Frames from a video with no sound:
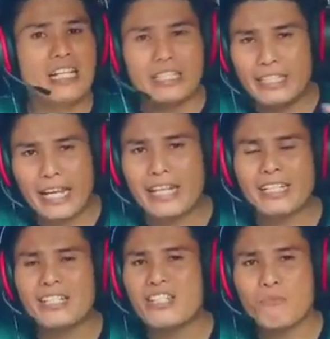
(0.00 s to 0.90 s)
Si Dedi
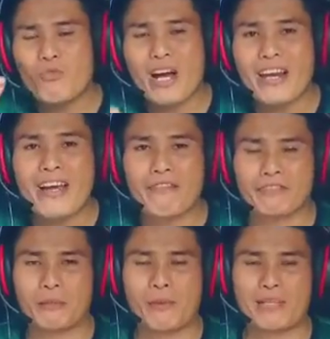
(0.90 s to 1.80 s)
kan si
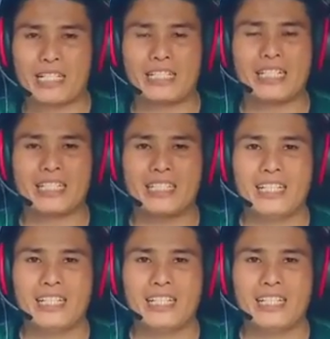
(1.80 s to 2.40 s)
mu'alaf teman-teman sekalian.